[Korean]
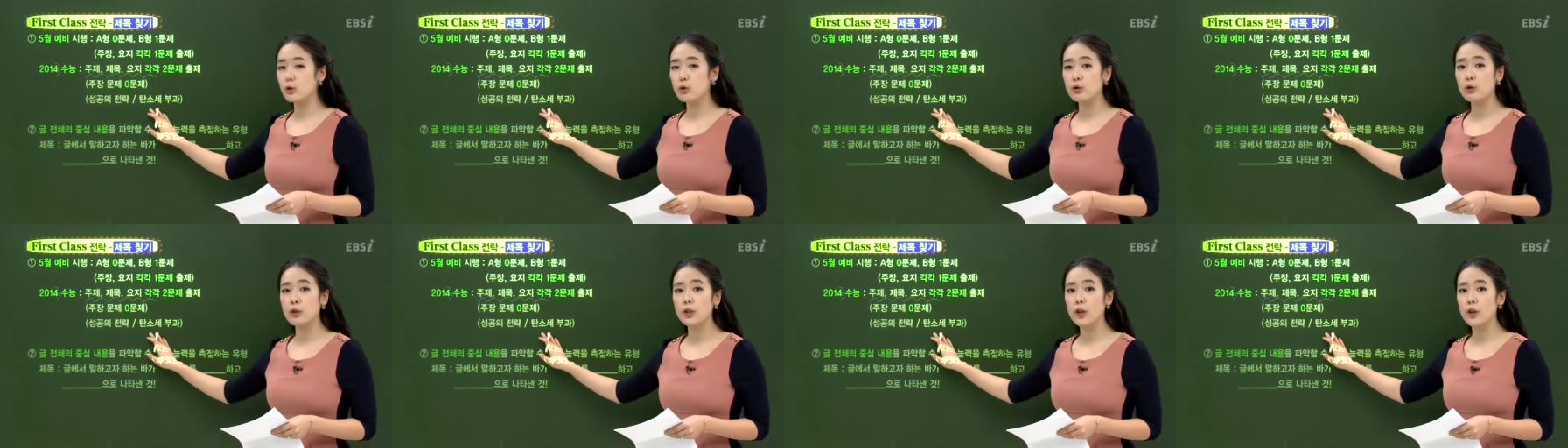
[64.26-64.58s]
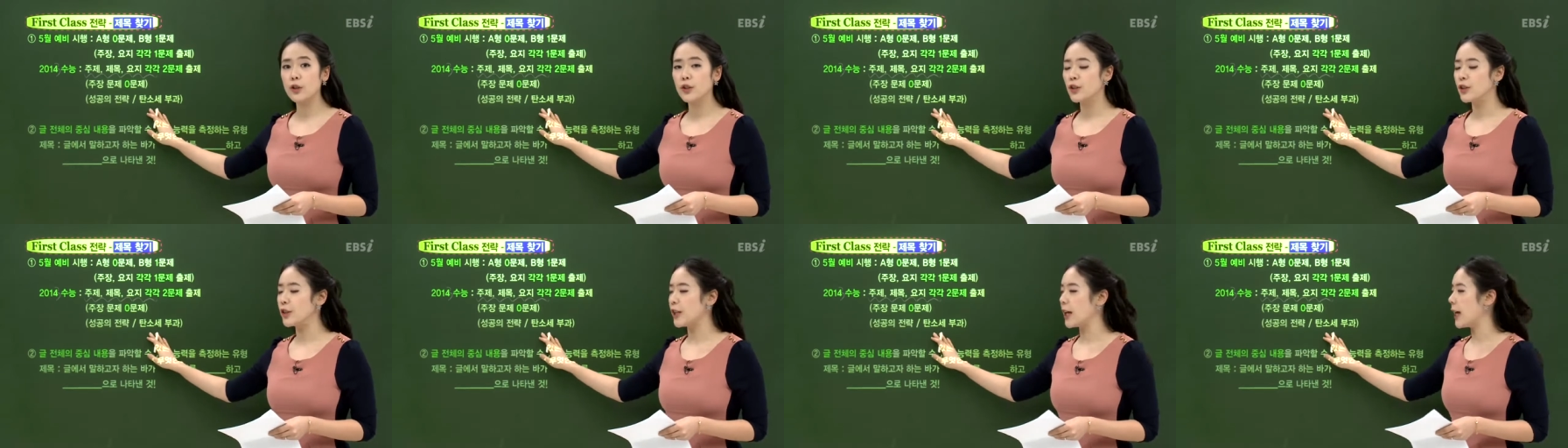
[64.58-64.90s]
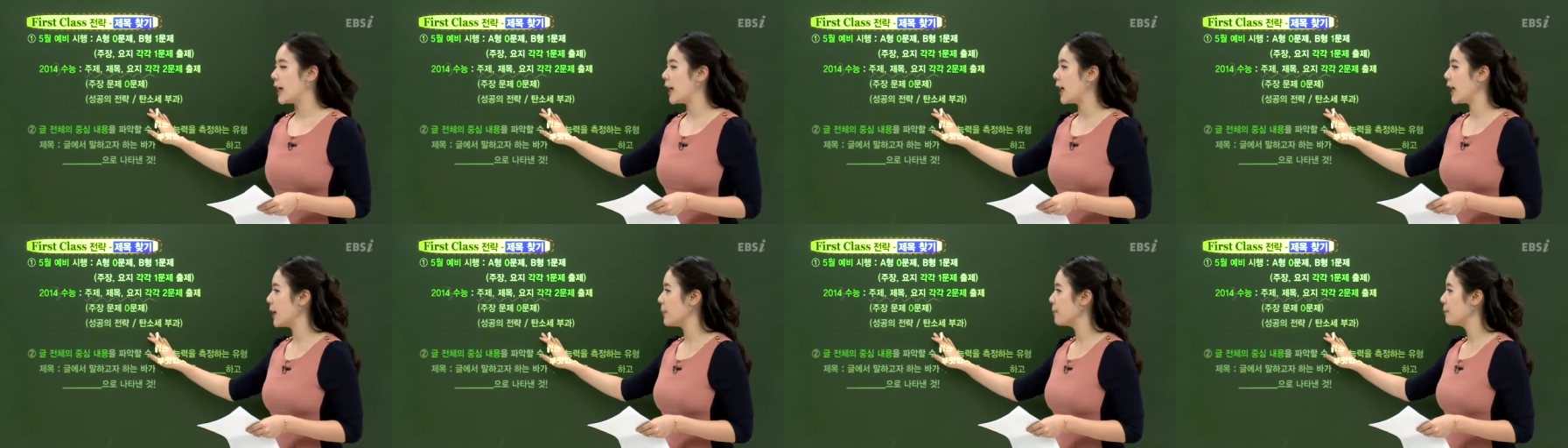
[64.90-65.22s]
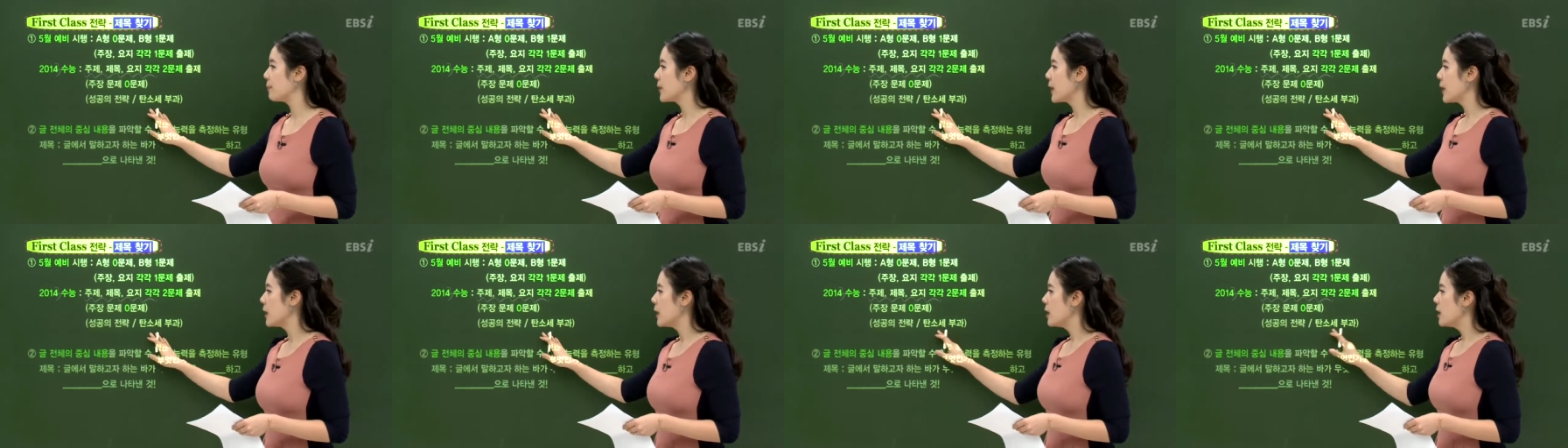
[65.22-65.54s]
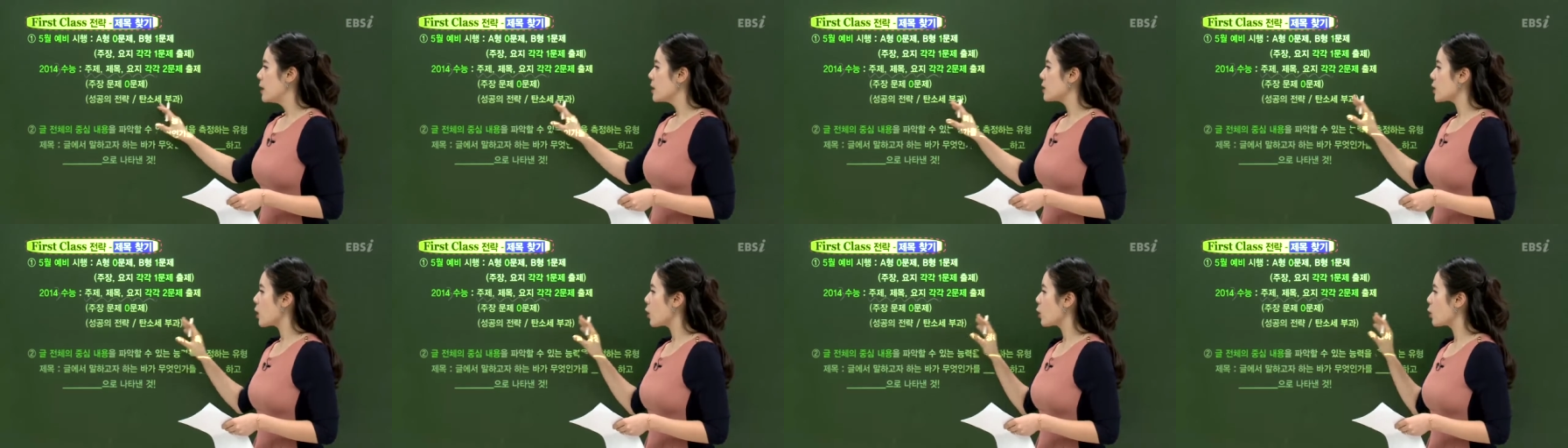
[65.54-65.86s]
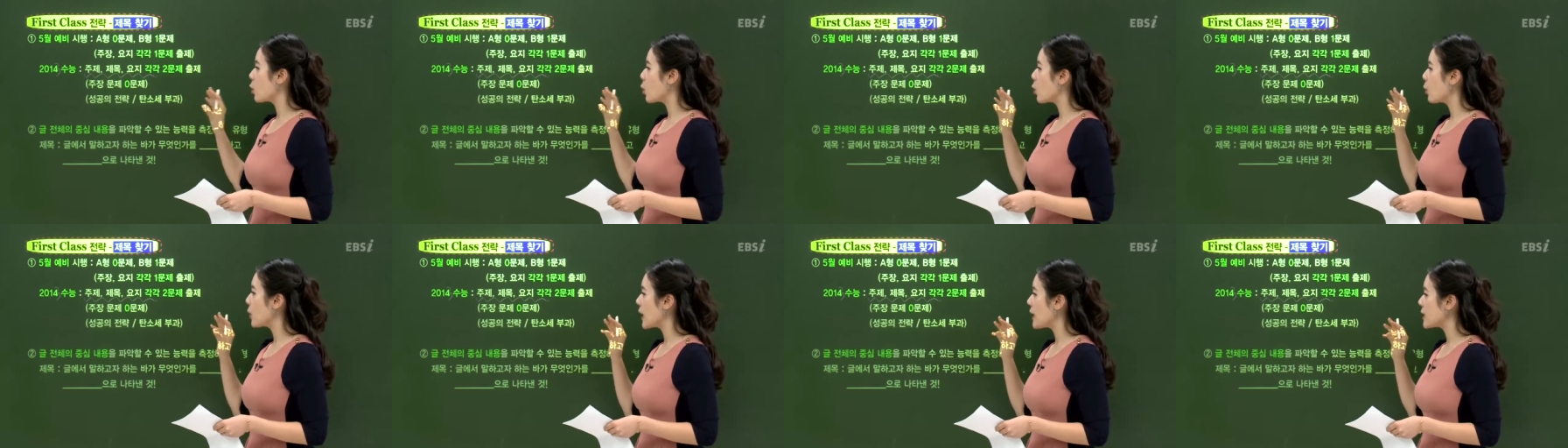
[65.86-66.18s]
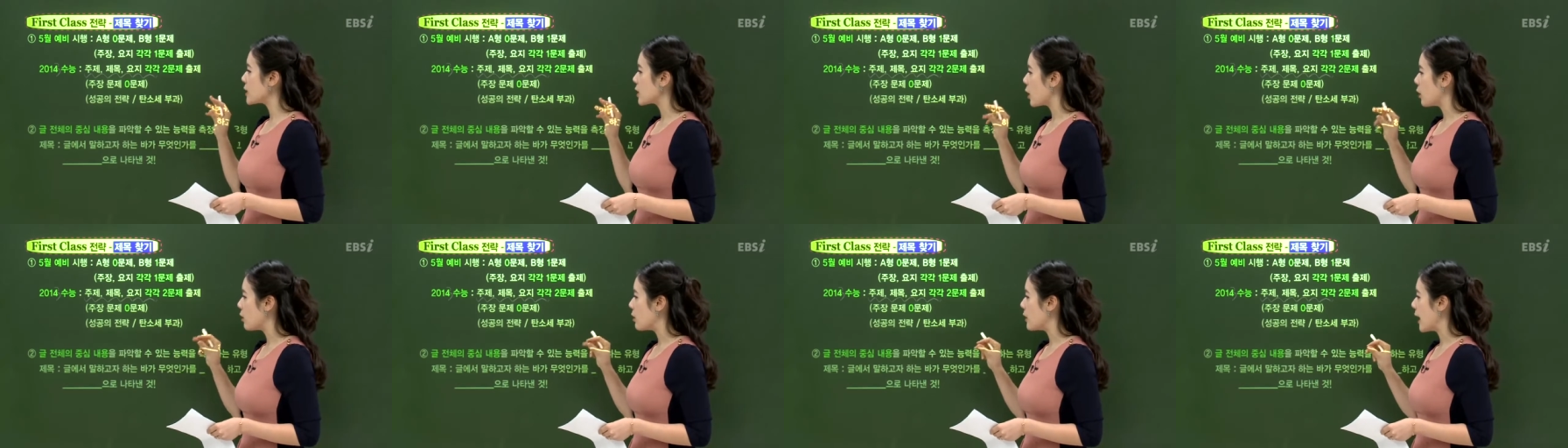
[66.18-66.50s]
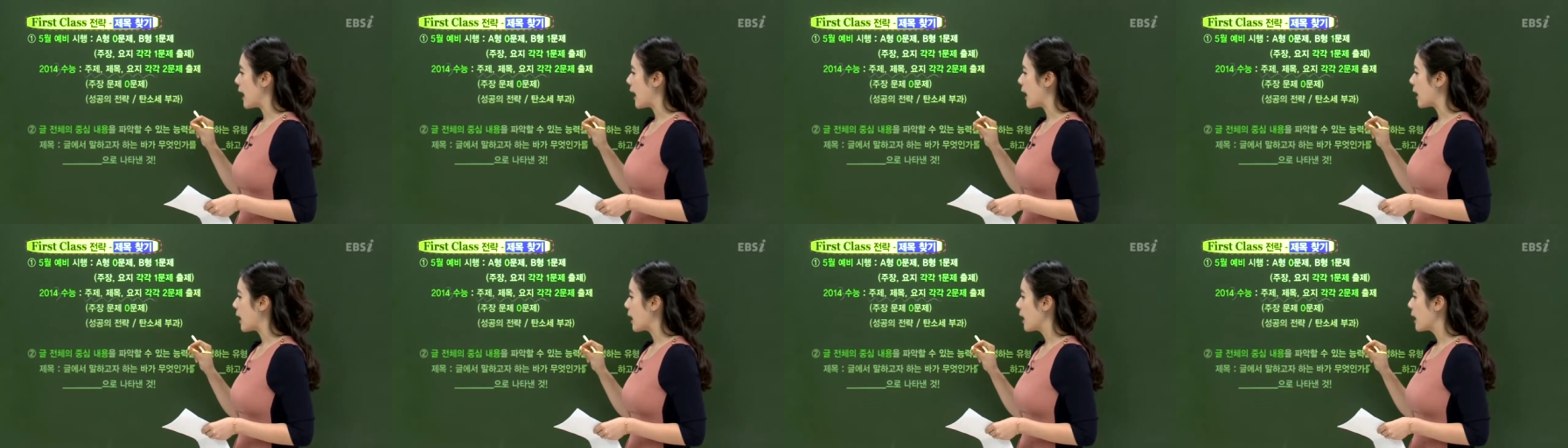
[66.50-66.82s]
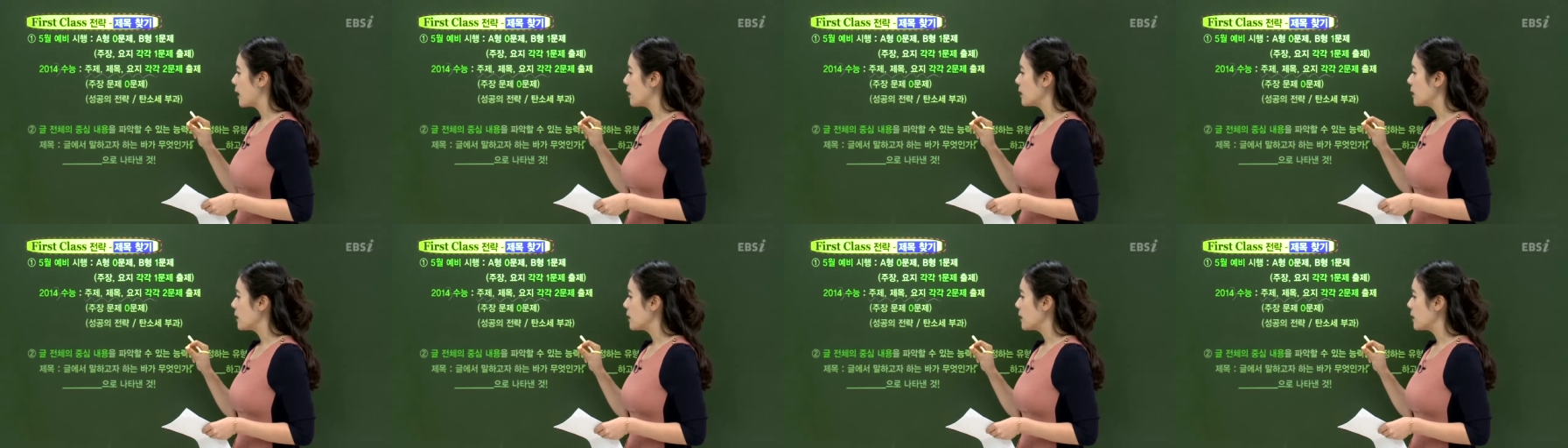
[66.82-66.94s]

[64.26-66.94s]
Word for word: 수준이었는데 성공의 전략,